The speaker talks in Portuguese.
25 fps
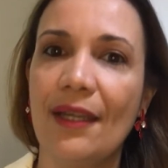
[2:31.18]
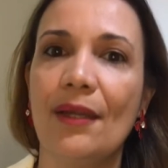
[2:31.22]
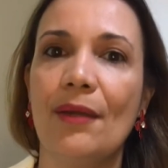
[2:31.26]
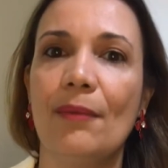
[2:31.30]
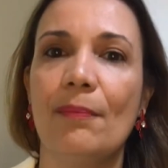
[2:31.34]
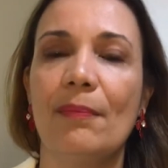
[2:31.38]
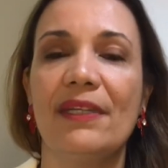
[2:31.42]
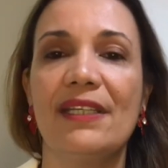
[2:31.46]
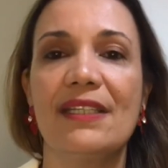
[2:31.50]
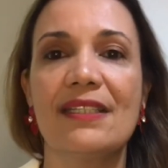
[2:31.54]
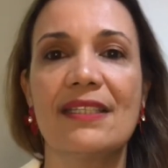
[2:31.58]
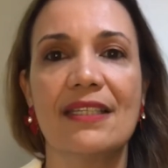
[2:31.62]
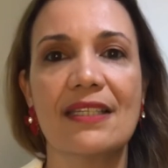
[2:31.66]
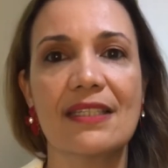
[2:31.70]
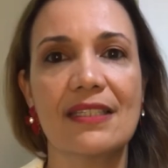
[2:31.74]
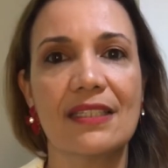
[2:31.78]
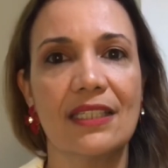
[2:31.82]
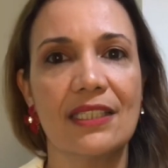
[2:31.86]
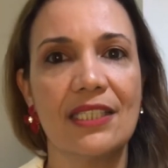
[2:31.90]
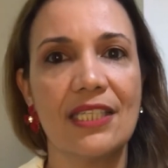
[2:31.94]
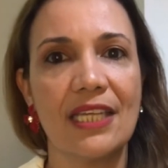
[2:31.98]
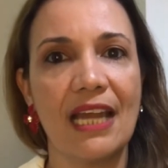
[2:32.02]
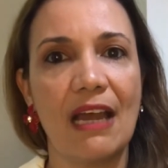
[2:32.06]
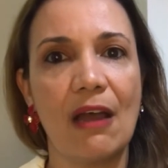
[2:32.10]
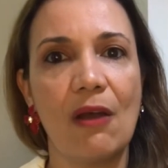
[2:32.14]
Presença
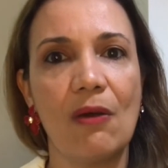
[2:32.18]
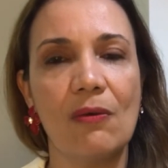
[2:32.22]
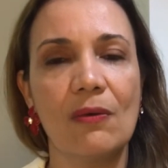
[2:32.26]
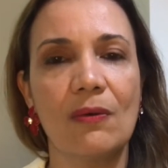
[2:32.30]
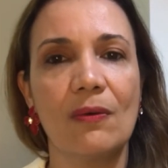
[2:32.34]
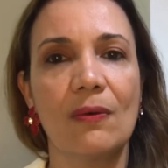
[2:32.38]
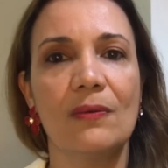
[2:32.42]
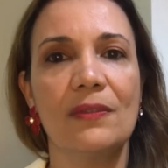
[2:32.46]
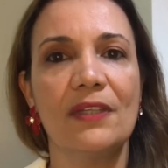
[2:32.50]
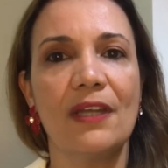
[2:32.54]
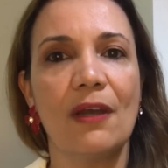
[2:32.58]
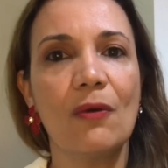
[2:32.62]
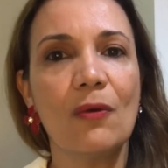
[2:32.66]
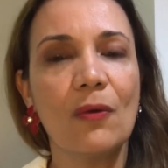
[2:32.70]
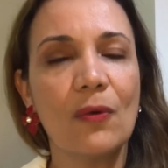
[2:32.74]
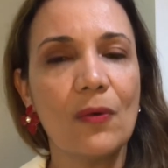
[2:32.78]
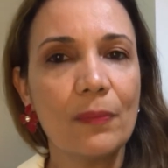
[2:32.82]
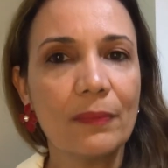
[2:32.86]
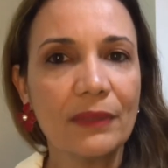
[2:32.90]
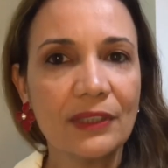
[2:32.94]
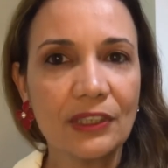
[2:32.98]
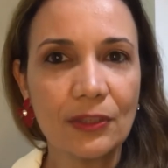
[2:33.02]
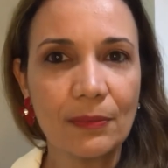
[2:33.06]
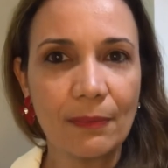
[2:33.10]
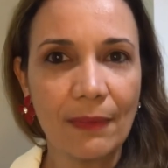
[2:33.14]
de álcool em
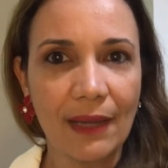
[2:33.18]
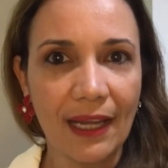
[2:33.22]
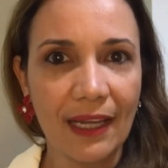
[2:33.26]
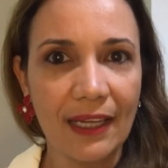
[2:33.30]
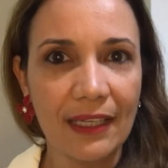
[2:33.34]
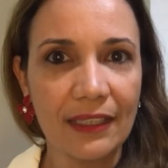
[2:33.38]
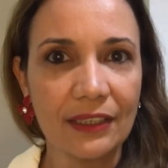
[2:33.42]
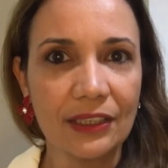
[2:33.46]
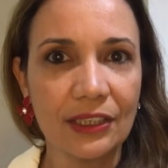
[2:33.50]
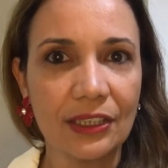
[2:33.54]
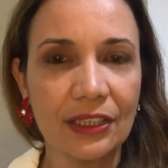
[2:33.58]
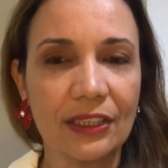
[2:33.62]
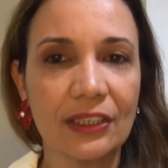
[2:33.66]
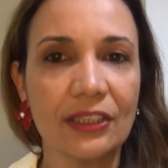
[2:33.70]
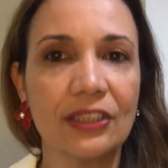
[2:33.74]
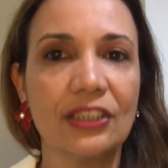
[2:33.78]
algumas marcas